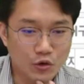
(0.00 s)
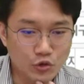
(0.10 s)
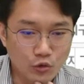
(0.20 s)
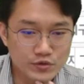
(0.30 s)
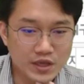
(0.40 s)

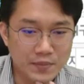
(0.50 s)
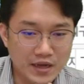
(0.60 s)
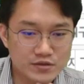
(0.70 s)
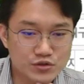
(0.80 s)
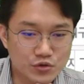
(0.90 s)
너무나
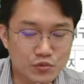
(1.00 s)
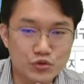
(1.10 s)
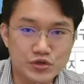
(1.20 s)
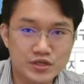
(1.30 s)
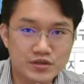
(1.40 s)
많은
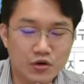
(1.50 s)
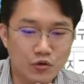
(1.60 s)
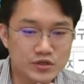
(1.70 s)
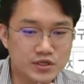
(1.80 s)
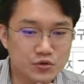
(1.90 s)
정보들
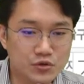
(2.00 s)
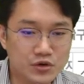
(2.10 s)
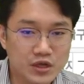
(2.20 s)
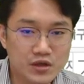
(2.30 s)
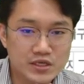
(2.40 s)
어,
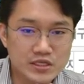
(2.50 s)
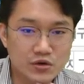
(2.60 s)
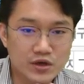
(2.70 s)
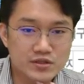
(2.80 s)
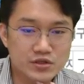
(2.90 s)
그리고
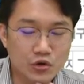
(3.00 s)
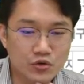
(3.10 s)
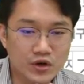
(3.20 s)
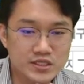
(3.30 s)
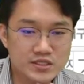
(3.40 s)
이러한
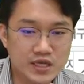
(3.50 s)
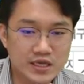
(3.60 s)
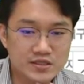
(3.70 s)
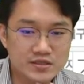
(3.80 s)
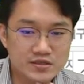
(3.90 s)
여러가지
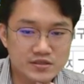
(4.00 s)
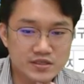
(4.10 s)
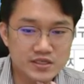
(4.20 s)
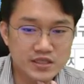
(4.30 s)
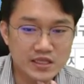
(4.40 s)

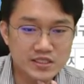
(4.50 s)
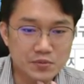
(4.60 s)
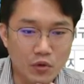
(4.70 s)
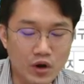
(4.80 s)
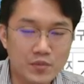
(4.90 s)
사이트들이
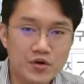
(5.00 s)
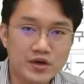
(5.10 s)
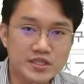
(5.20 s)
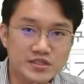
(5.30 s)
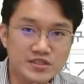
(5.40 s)
대체 뭐가
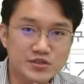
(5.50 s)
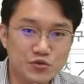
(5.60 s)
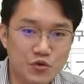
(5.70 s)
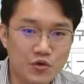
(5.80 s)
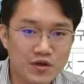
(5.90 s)
뭐가
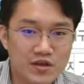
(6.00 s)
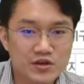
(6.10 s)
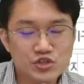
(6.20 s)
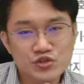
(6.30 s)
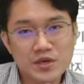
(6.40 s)
있는지도
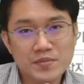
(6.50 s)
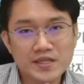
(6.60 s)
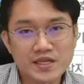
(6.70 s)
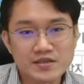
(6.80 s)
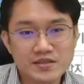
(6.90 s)
쉽게
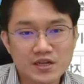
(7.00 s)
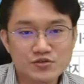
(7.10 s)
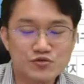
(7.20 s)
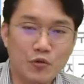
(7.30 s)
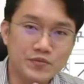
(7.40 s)
판단은 할
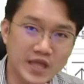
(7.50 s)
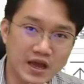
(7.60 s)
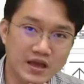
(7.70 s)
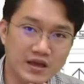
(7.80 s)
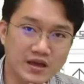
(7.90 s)
수는
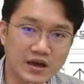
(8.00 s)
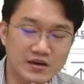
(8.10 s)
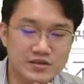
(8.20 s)
없다 아,